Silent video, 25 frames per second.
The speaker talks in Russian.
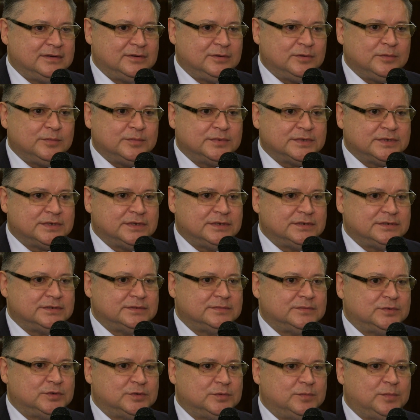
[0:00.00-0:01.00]
групп,
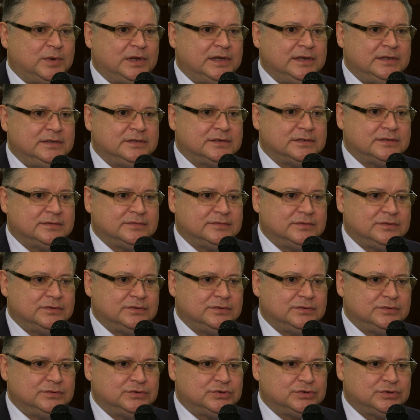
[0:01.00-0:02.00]
скажем, от политиков
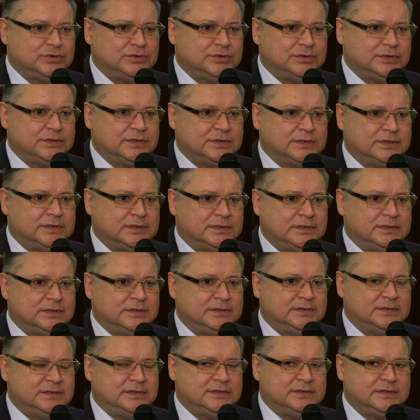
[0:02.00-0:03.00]
до ученых
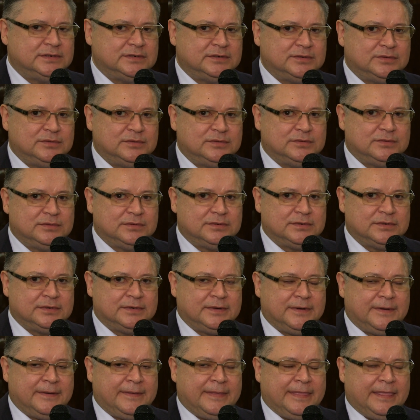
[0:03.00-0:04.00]
и деятелей культуры,
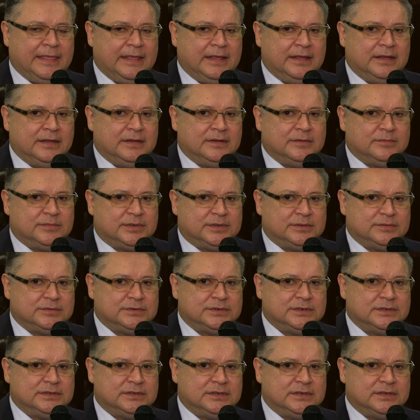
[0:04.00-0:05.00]
потому
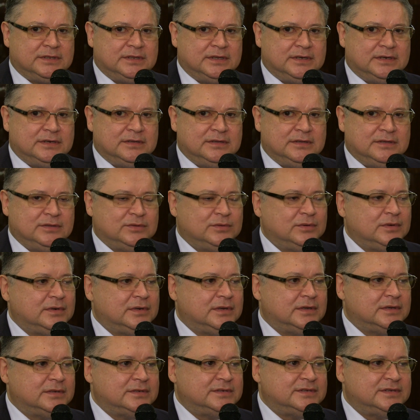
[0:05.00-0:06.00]
что эта книга не
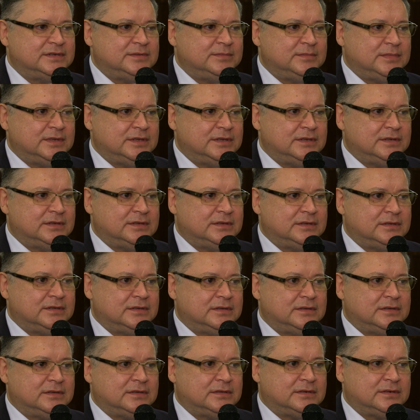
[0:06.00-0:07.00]
только семи
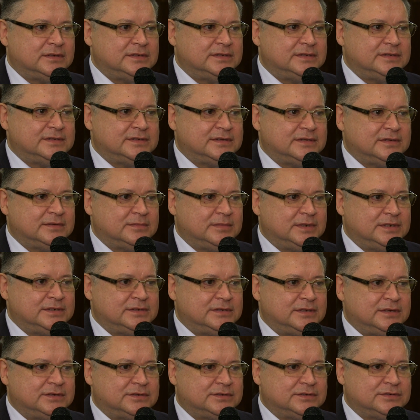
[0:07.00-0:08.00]
э, российских
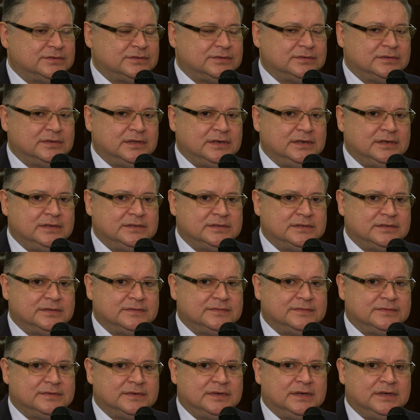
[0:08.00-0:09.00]
блестящих журналистов,